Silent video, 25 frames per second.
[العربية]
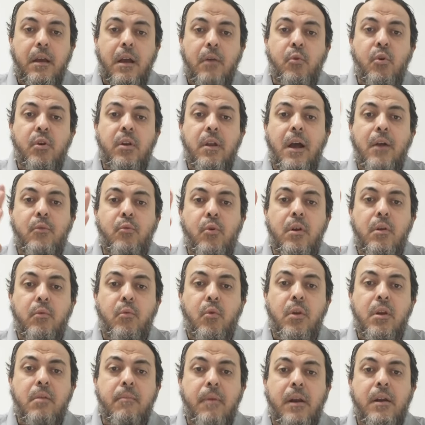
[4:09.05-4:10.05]
كل كل
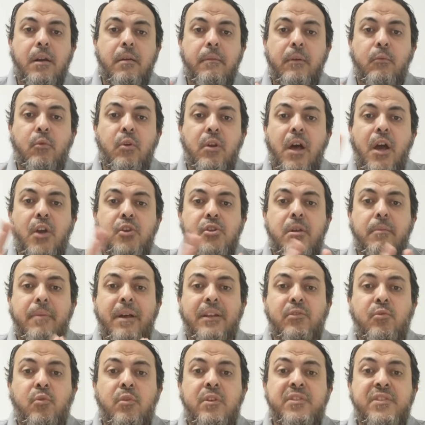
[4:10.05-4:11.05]
كل مره كل 10
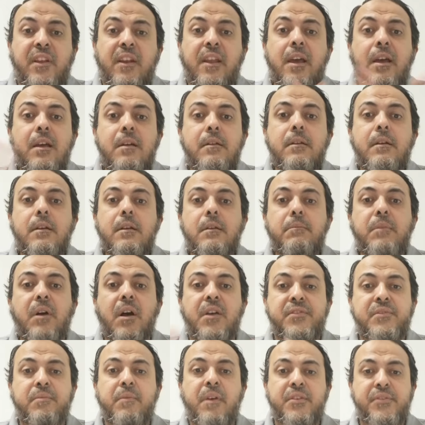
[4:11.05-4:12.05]
بعد كل صلاه
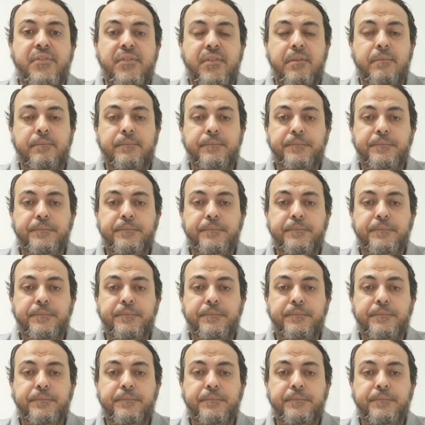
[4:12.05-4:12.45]
بقصر بقصر